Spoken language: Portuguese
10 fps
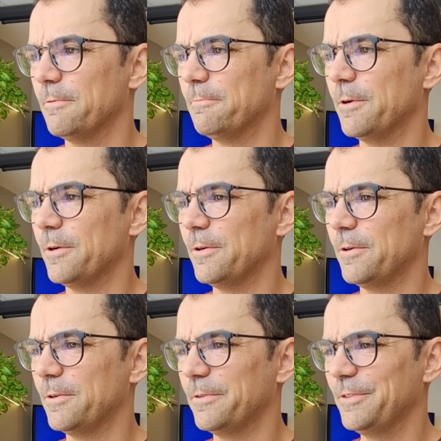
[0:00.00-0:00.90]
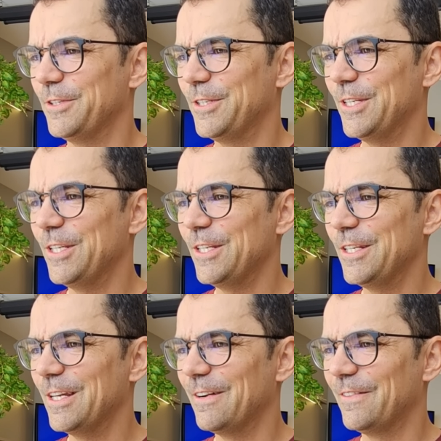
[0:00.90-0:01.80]
Bom
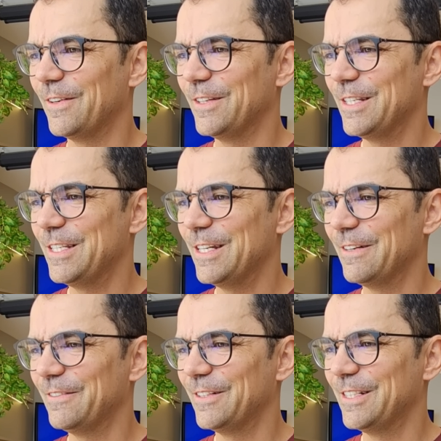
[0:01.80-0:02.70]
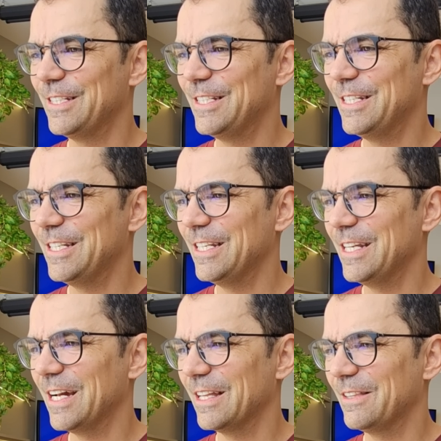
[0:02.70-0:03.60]
dia, bom dia, bom
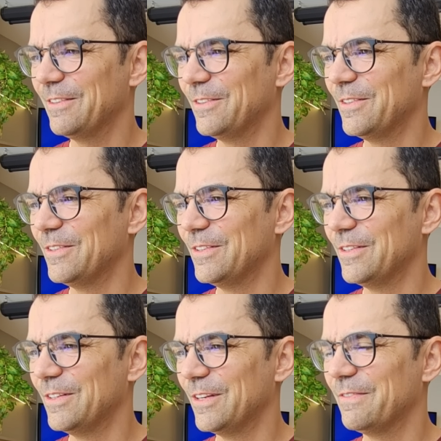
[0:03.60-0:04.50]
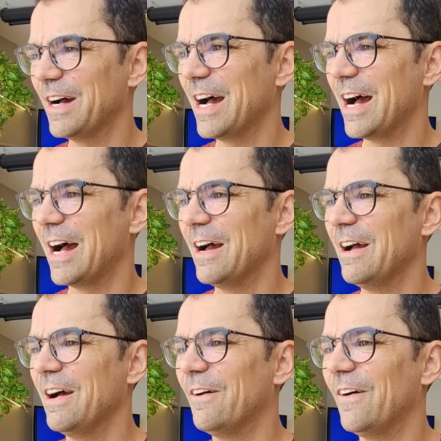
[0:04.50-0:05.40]
dia, turma!
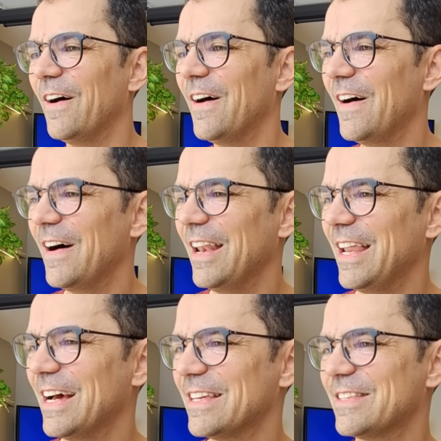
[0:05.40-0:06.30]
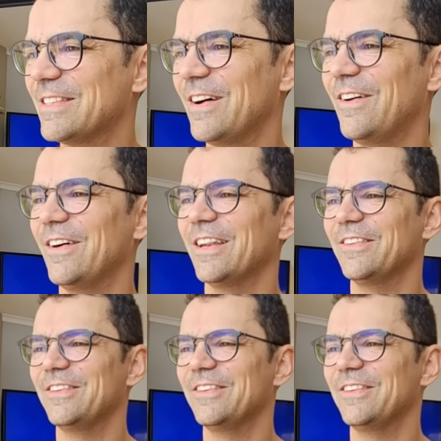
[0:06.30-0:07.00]
Olha só, hora do